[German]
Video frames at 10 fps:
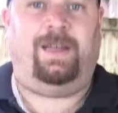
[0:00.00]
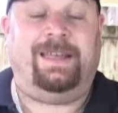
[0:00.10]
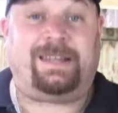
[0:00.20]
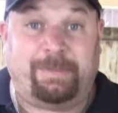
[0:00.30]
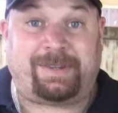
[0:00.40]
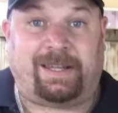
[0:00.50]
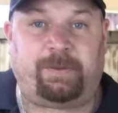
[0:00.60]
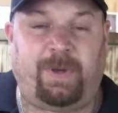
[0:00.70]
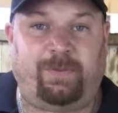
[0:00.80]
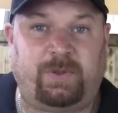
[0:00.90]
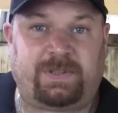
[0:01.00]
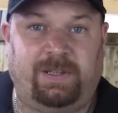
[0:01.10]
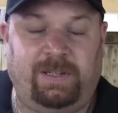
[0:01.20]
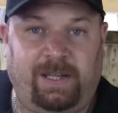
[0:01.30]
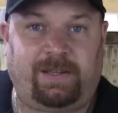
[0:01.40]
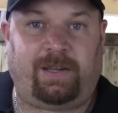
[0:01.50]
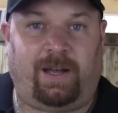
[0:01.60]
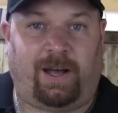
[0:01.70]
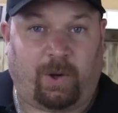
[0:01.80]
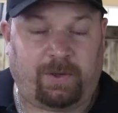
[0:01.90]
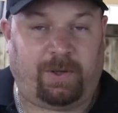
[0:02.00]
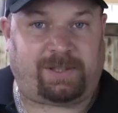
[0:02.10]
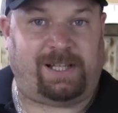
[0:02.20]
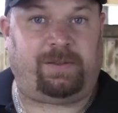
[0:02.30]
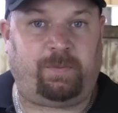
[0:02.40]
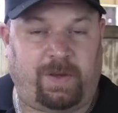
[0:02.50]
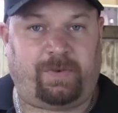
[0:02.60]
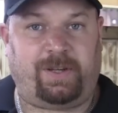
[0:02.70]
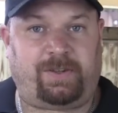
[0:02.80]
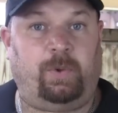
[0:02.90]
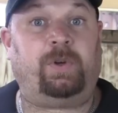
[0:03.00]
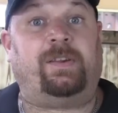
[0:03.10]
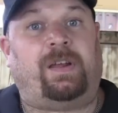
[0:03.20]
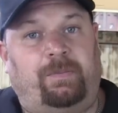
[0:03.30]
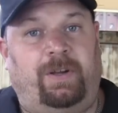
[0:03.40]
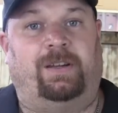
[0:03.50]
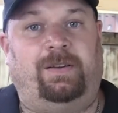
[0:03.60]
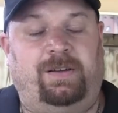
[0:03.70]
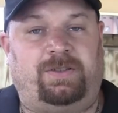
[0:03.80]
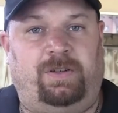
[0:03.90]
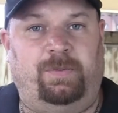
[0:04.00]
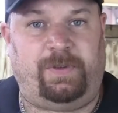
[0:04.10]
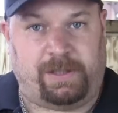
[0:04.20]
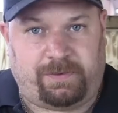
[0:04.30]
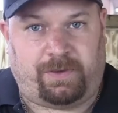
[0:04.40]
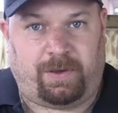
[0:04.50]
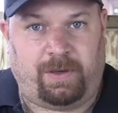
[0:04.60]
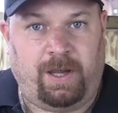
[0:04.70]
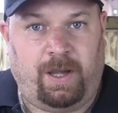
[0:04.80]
Ich nehme jetzt ganz bewusst nicht auch noch Salz und Pfeffer dazu. Das haben wir natürlich schon im Wildfond.